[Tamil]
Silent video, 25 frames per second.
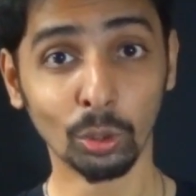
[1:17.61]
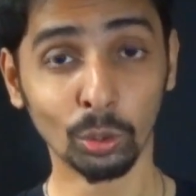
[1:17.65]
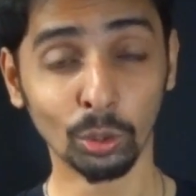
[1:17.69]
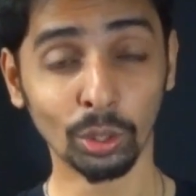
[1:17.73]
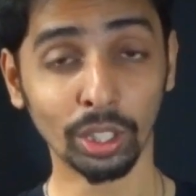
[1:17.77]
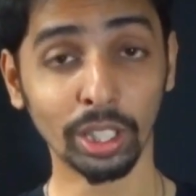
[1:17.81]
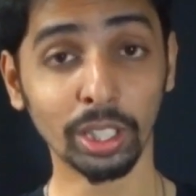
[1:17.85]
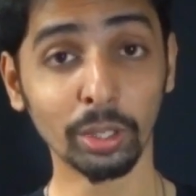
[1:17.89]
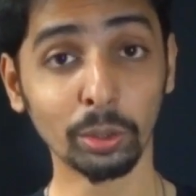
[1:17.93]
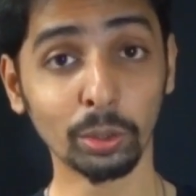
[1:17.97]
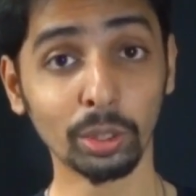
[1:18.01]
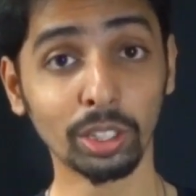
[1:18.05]

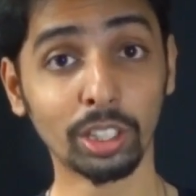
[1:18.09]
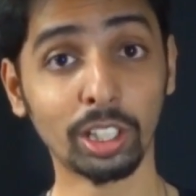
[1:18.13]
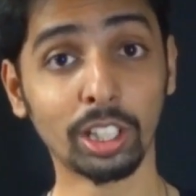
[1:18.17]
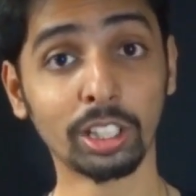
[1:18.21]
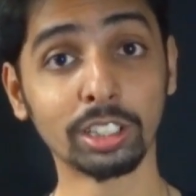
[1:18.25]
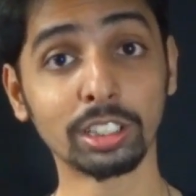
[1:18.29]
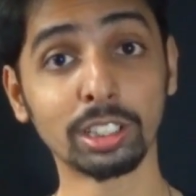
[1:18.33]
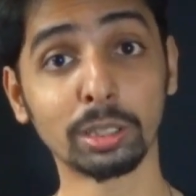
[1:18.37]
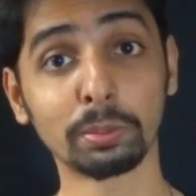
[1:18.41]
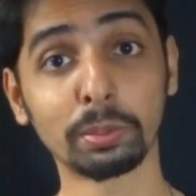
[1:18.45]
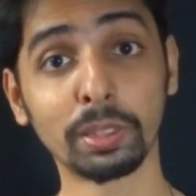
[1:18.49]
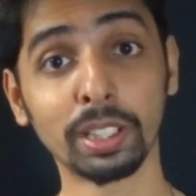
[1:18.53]
ஒரே ஒரு
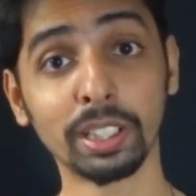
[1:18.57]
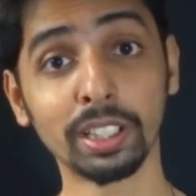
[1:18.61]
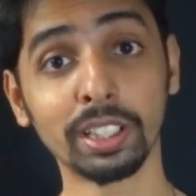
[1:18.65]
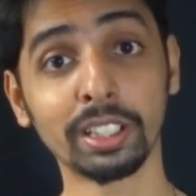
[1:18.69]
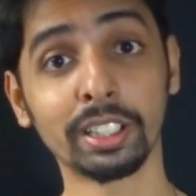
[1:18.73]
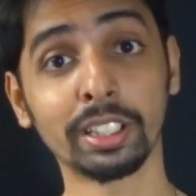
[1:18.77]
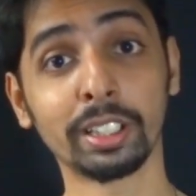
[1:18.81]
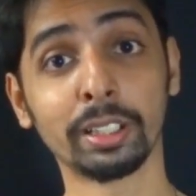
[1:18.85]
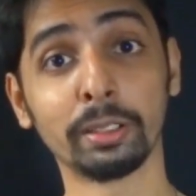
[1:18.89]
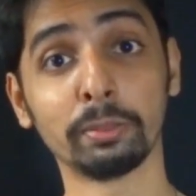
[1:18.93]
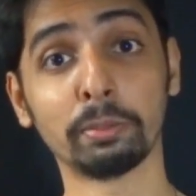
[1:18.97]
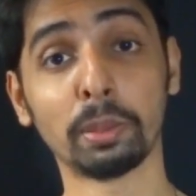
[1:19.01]
கான்செப்டை
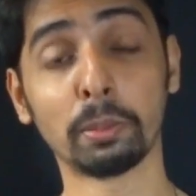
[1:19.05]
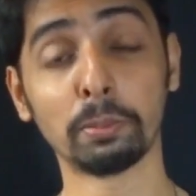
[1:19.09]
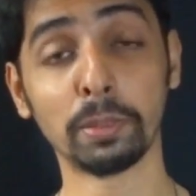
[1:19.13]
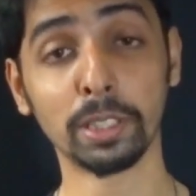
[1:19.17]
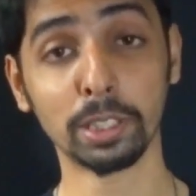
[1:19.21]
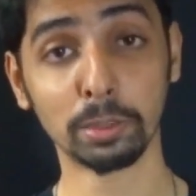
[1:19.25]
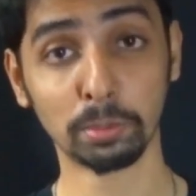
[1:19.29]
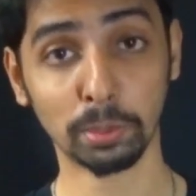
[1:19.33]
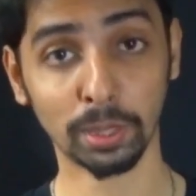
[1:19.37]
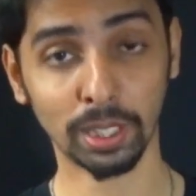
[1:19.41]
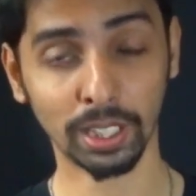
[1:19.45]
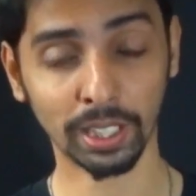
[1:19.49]

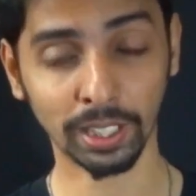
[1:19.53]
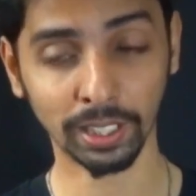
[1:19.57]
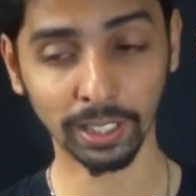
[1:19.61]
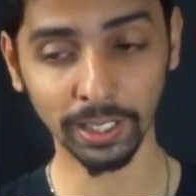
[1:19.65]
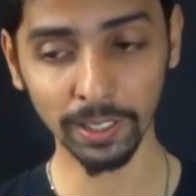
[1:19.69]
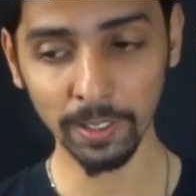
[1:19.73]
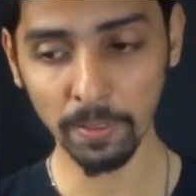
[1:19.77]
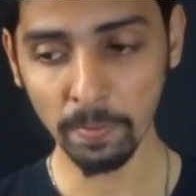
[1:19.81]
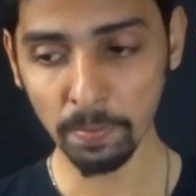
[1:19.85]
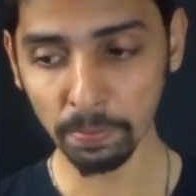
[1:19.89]
பப்ளிஷ் பண்ணாங்க